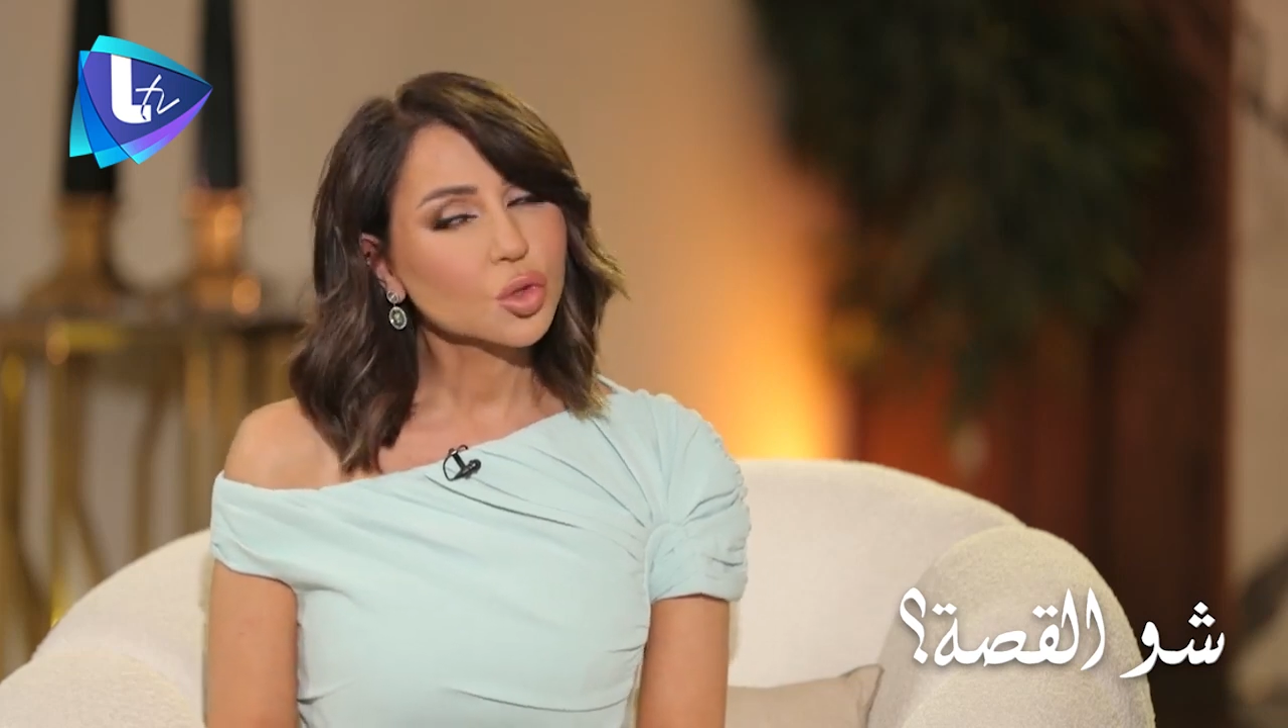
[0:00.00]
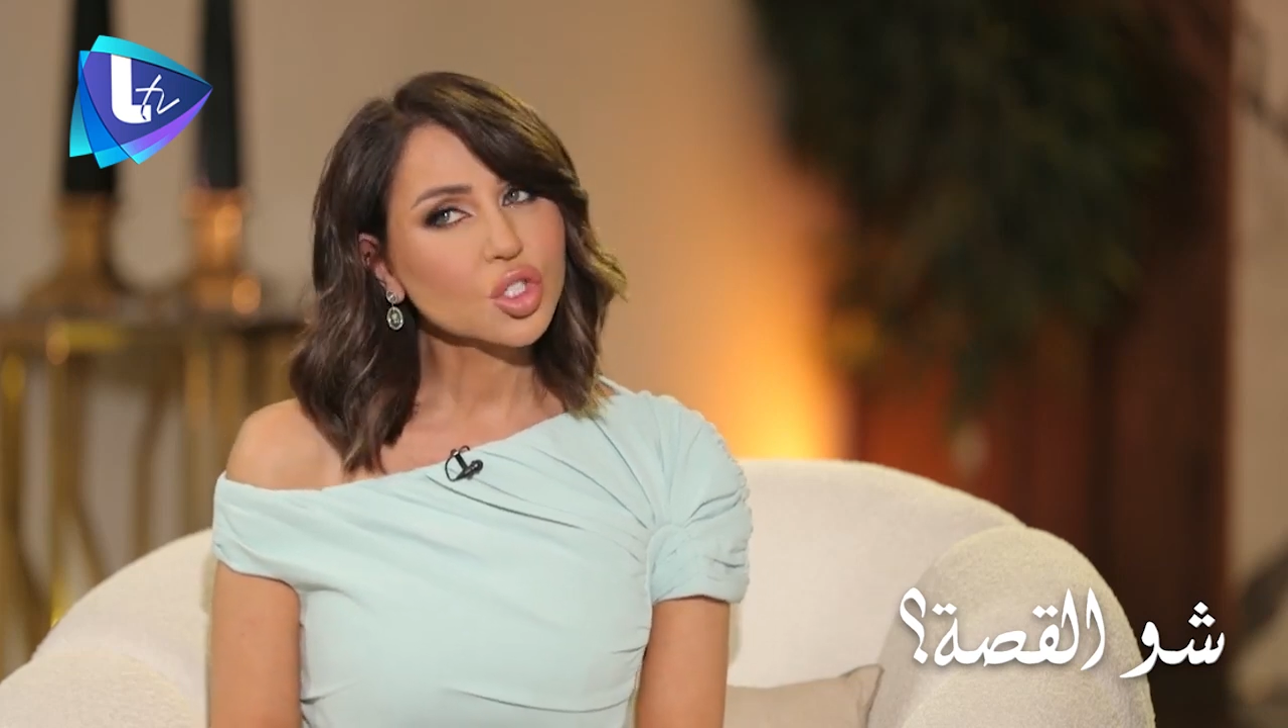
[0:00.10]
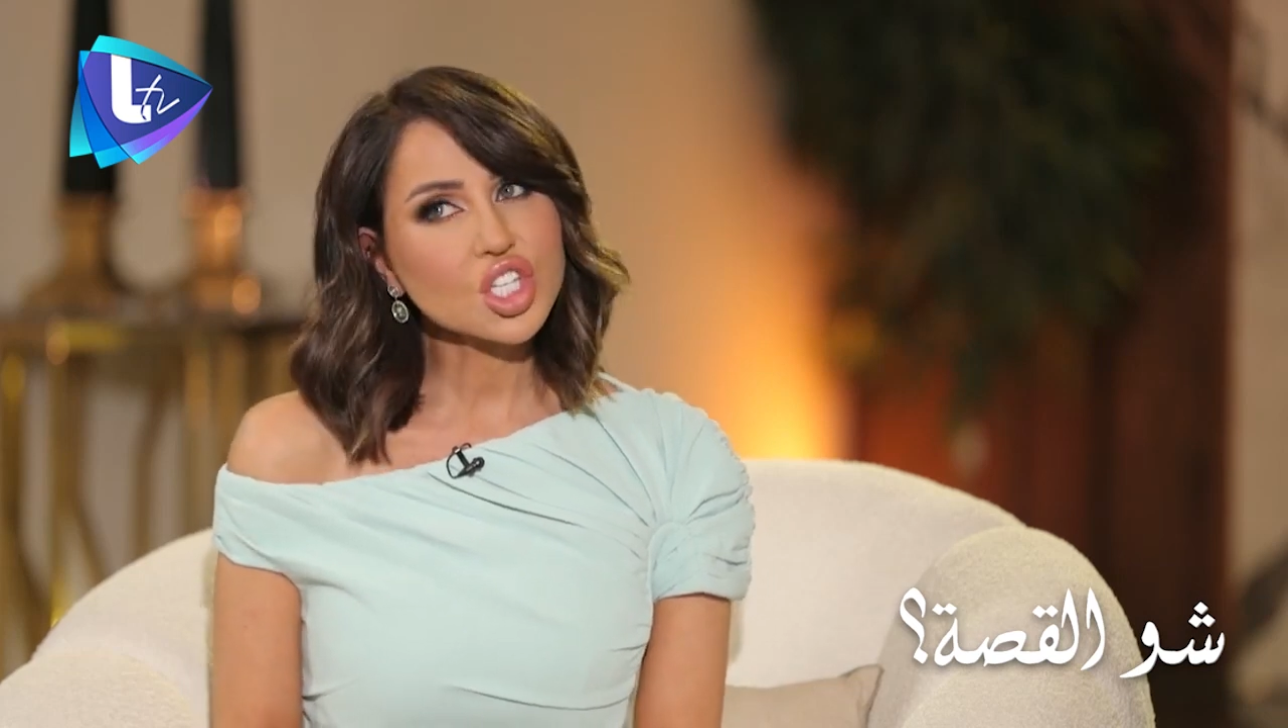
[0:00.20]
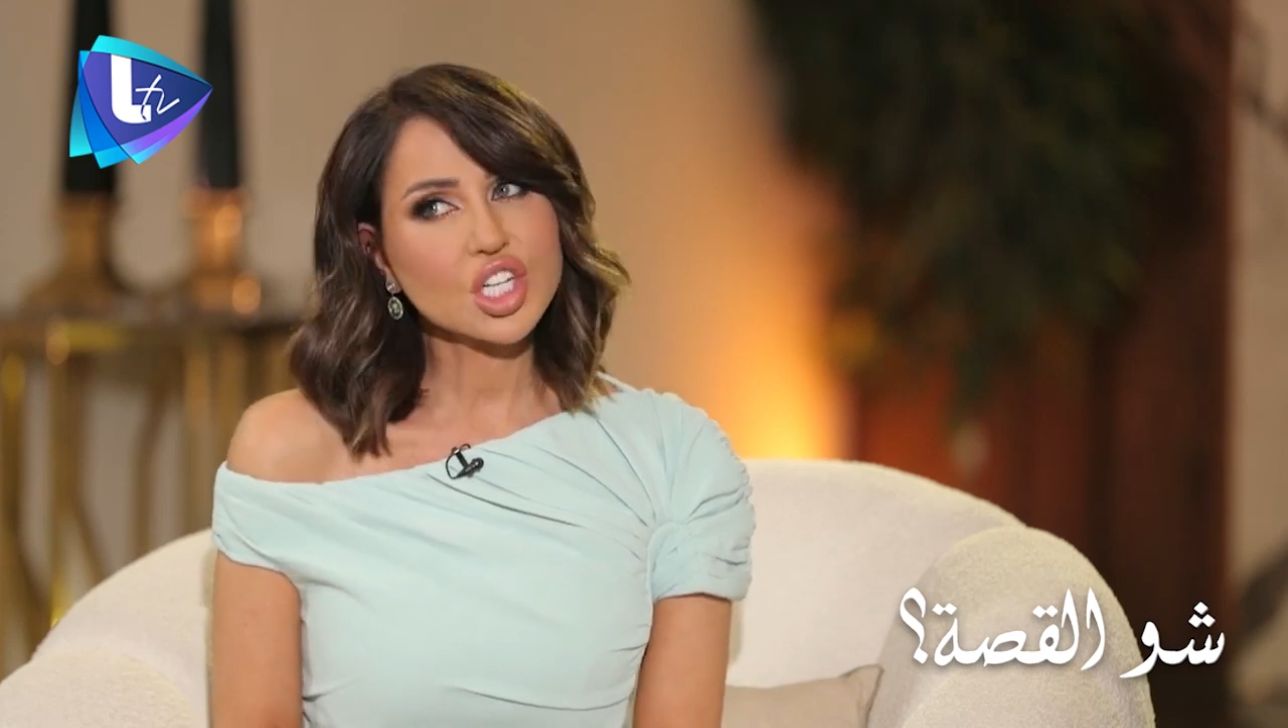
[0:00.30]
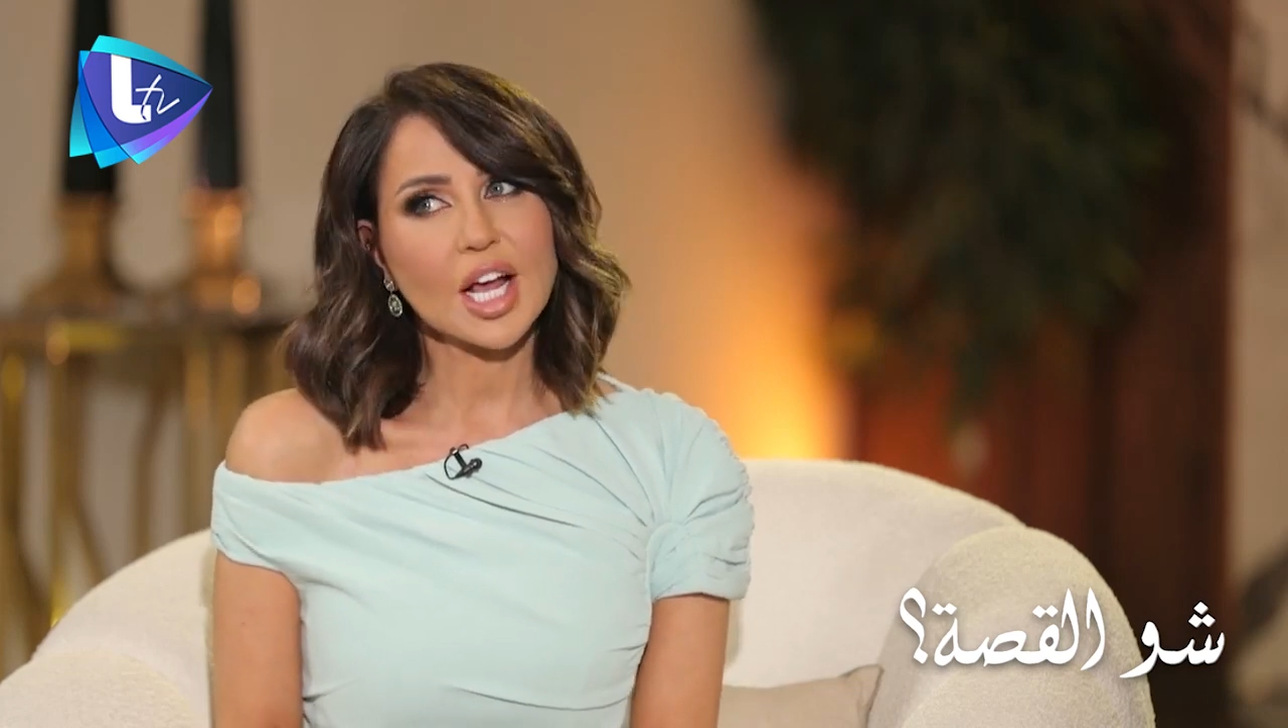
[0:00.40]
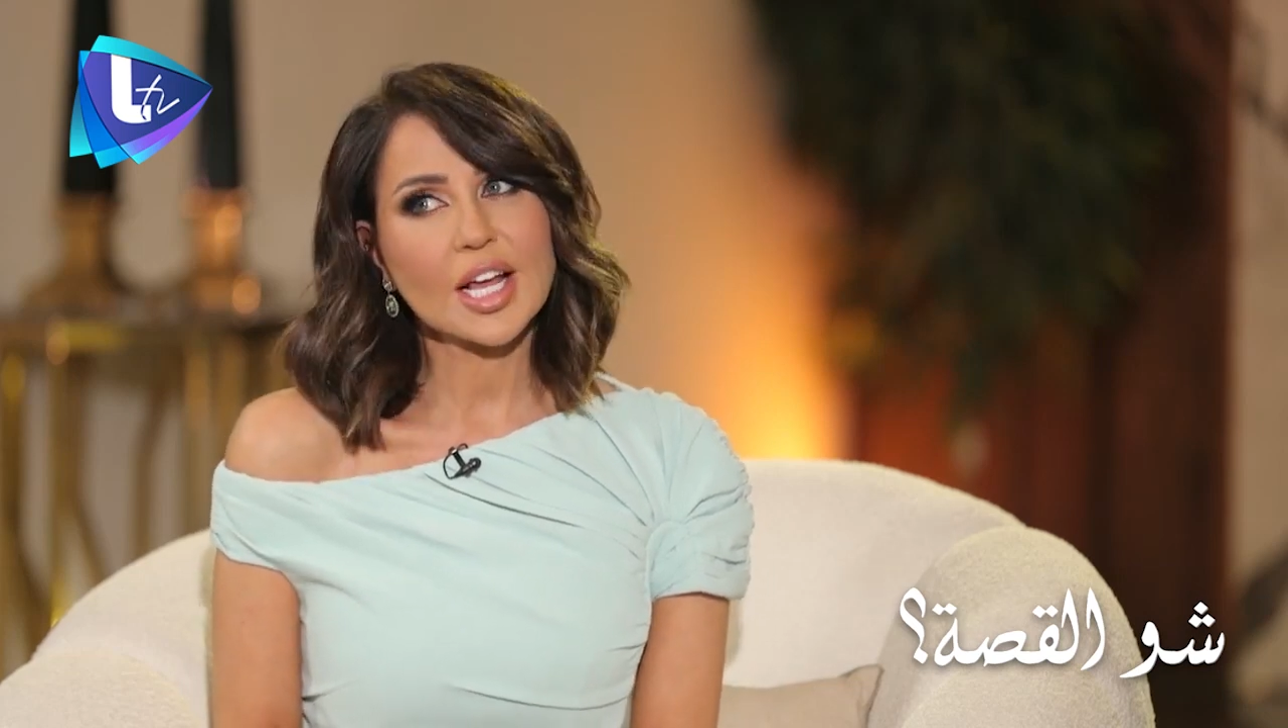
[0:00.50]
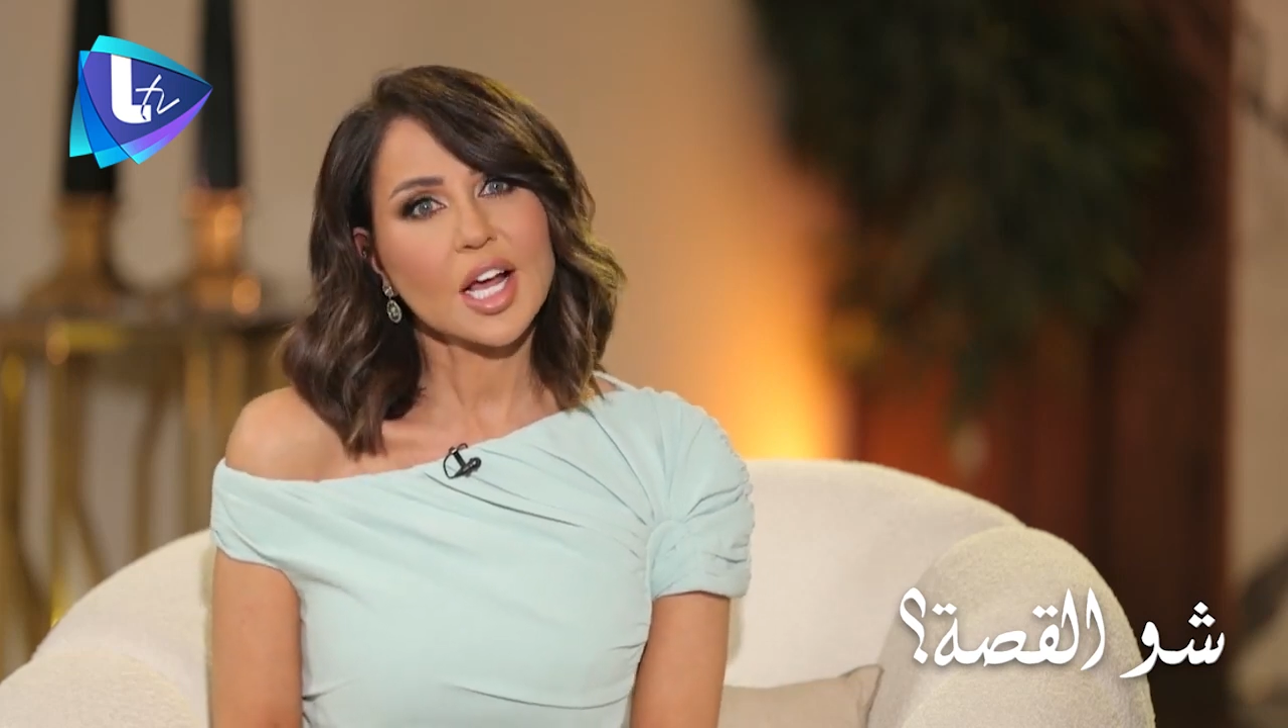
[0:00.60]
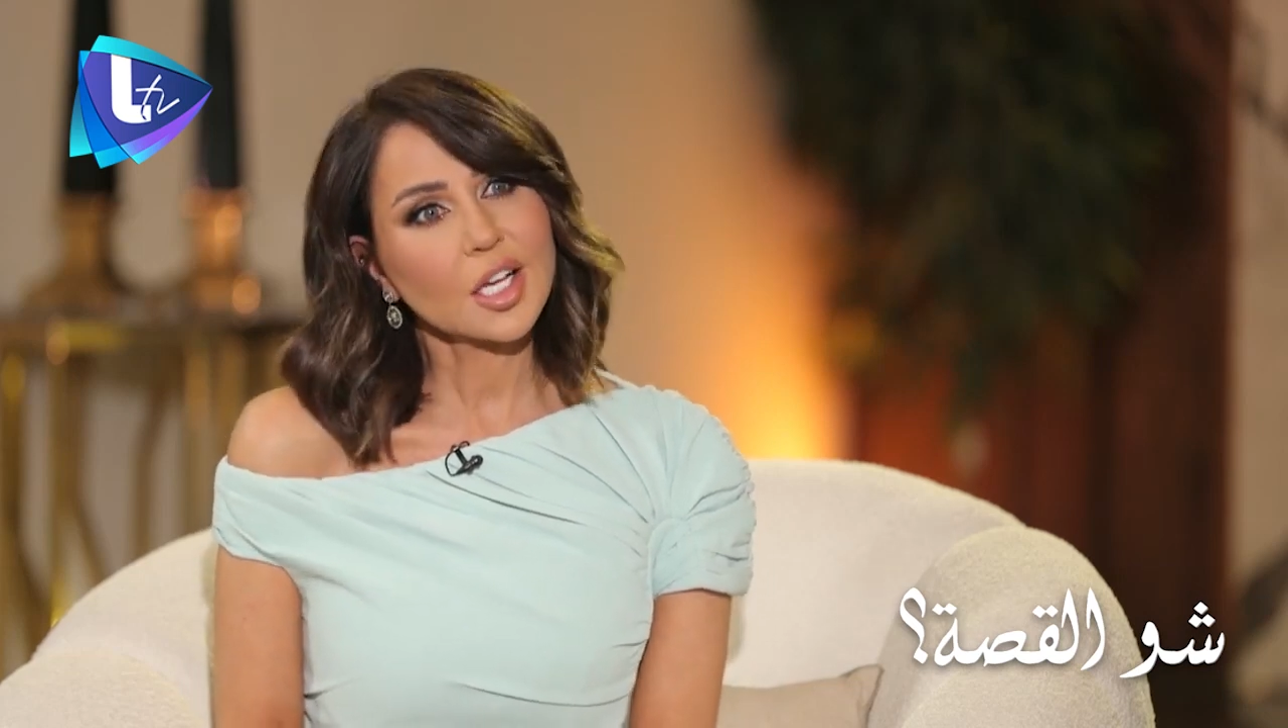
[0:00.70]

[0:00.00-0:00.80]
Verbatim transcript: تشرحي